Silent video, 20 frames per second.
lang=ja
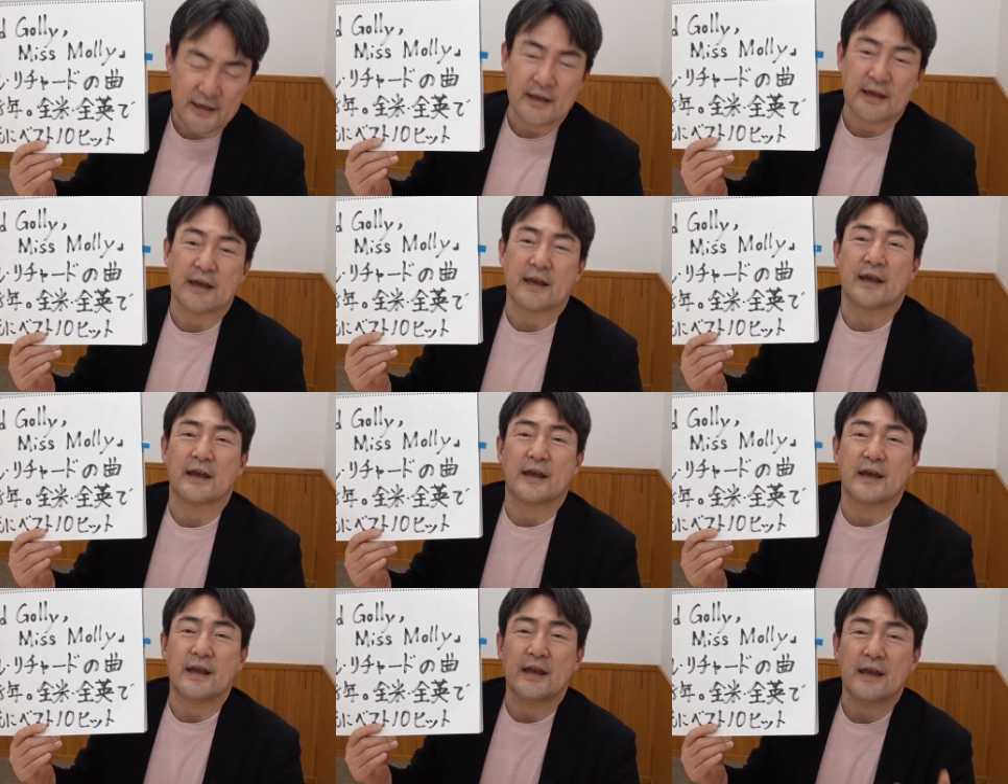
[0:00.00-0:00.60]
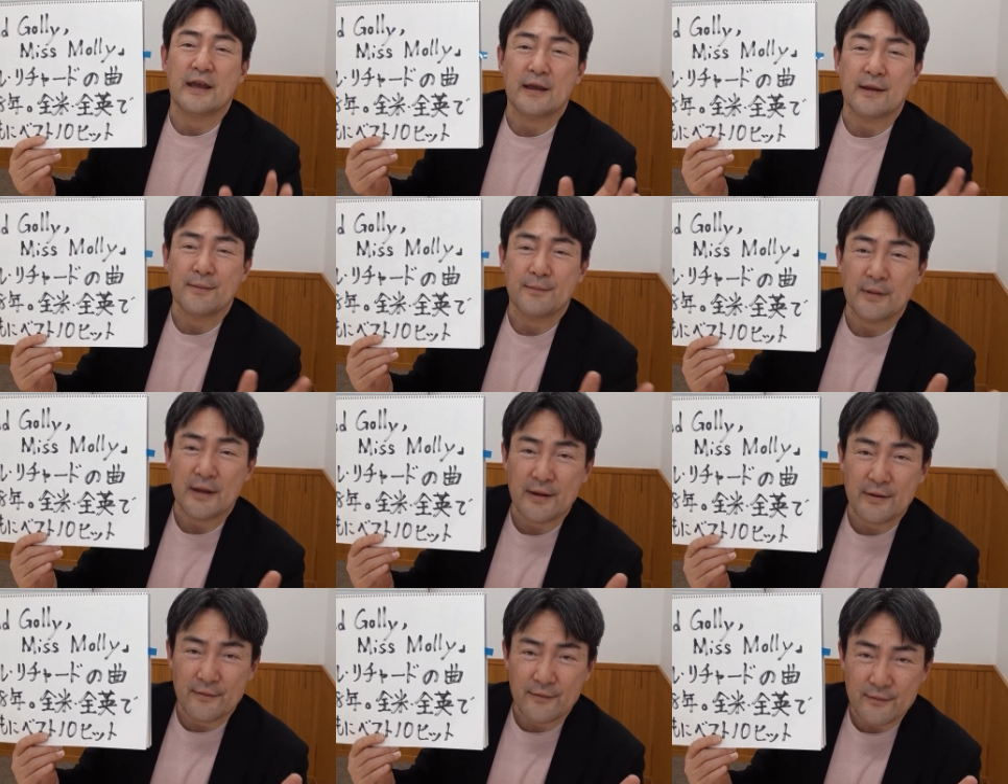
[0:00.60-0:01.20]
え A
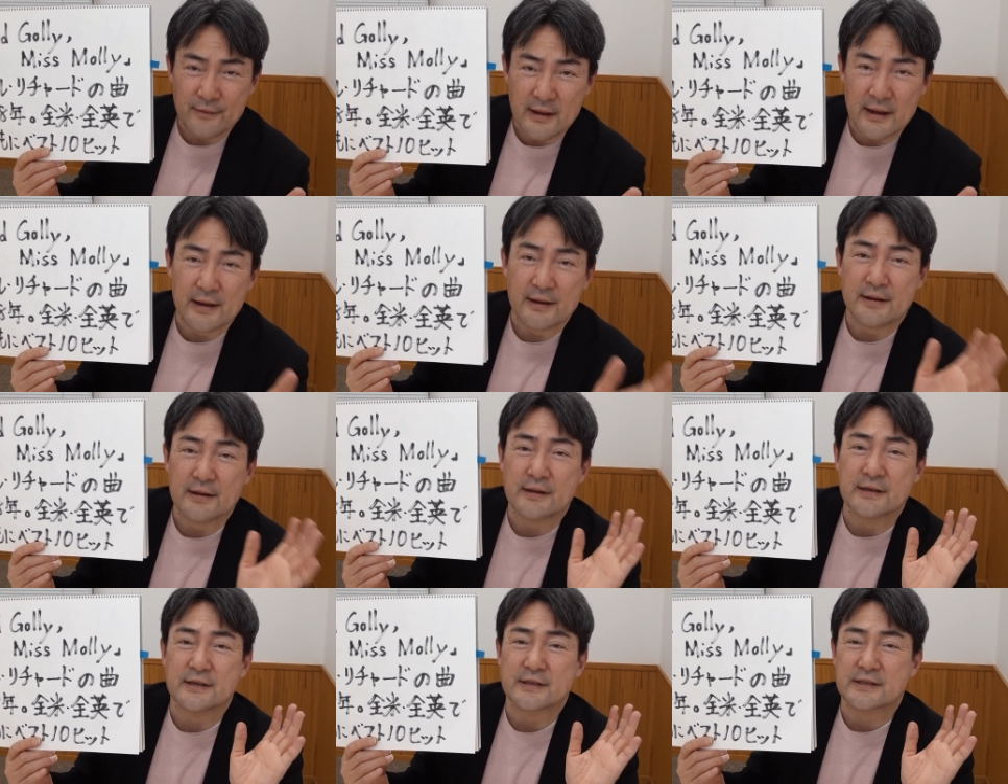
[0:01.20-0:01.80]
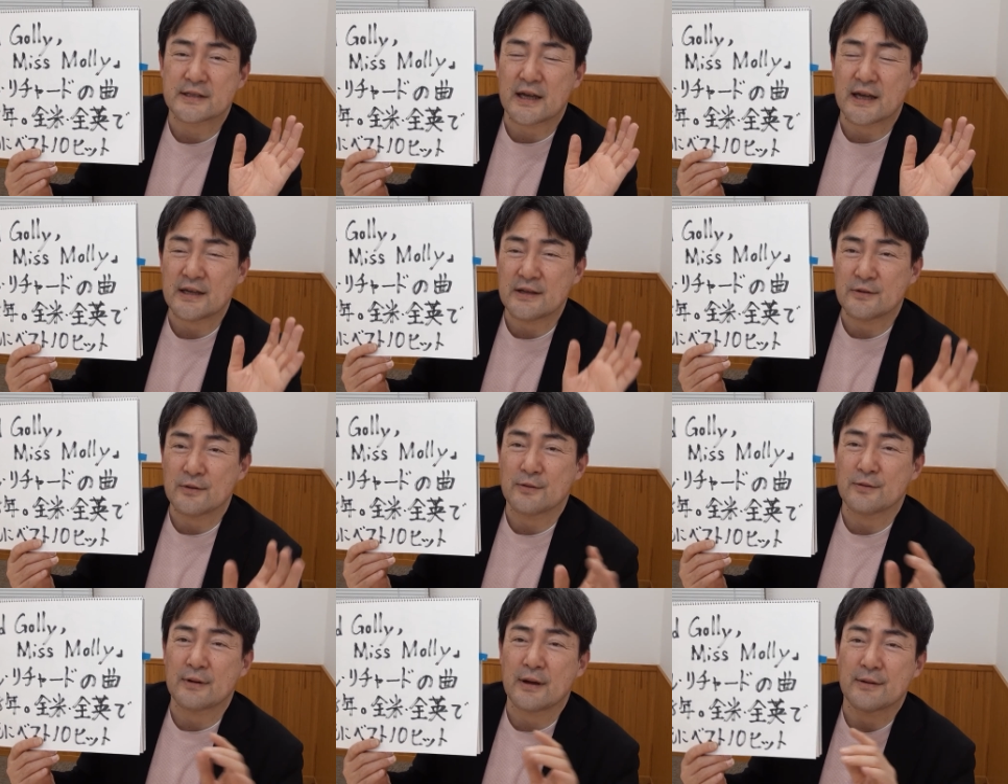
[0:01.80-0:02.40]
面は、え
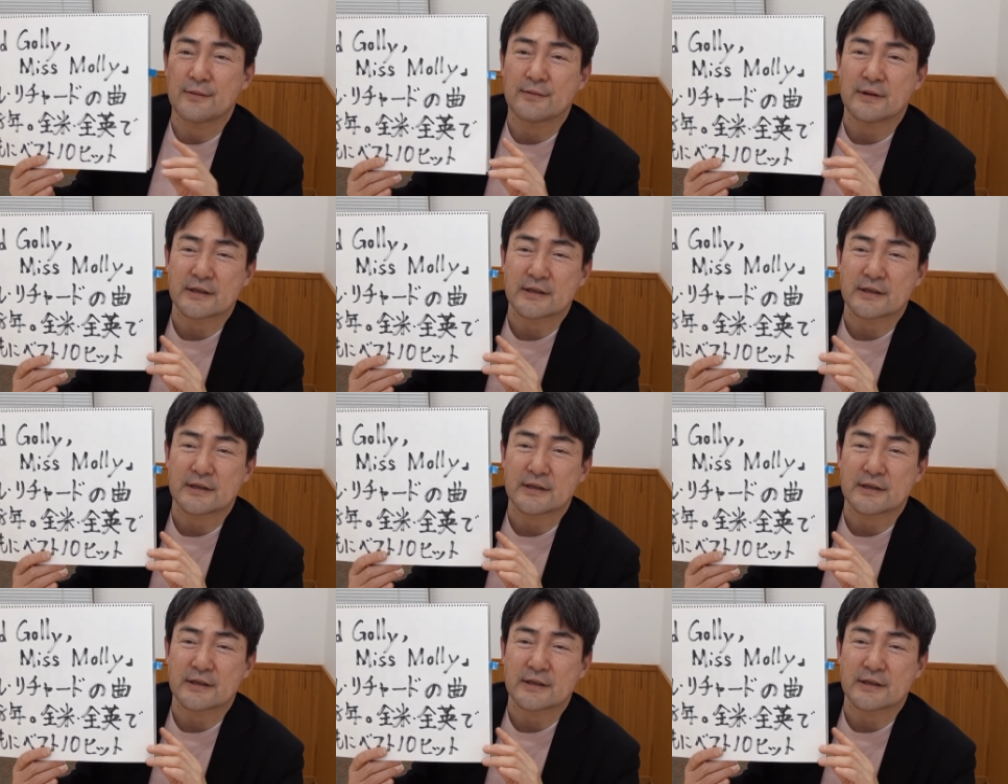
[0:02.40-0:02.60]
サイド1